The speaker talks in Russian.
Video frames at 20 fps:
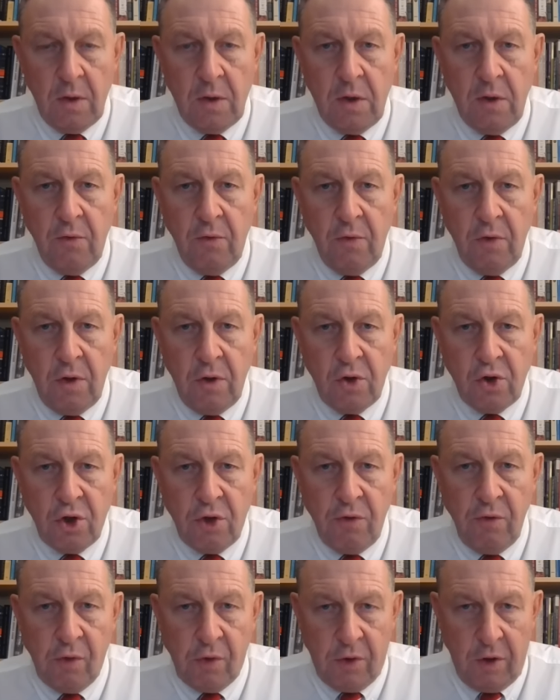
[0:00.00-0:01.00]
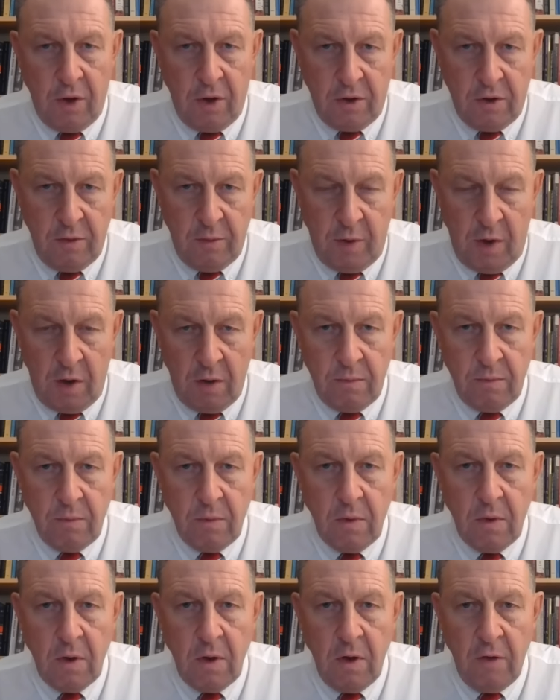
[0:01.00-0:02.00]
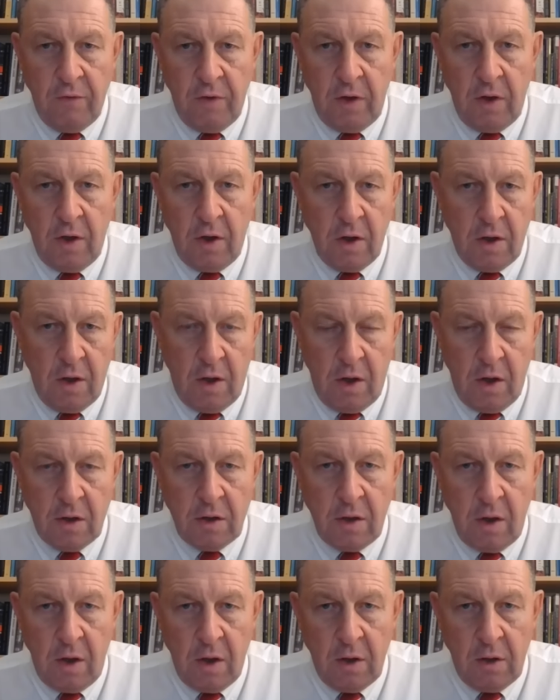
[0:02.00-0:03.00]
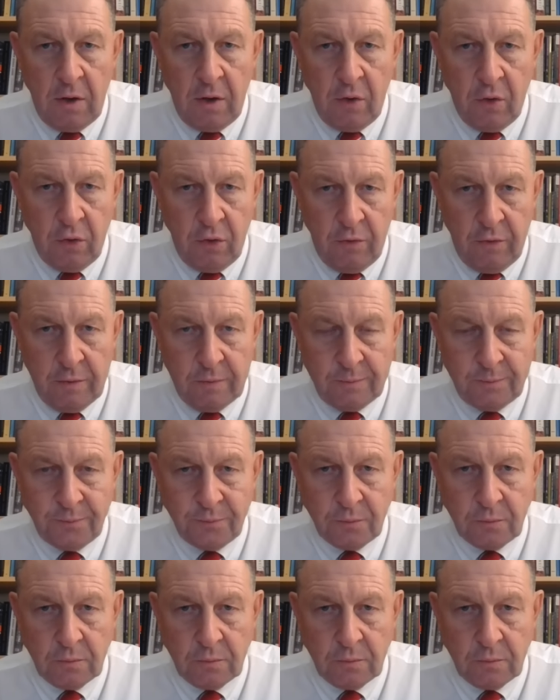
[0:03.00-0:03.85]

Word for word: Сегодня 4 октября, а вы на канале Андрея Ларионова.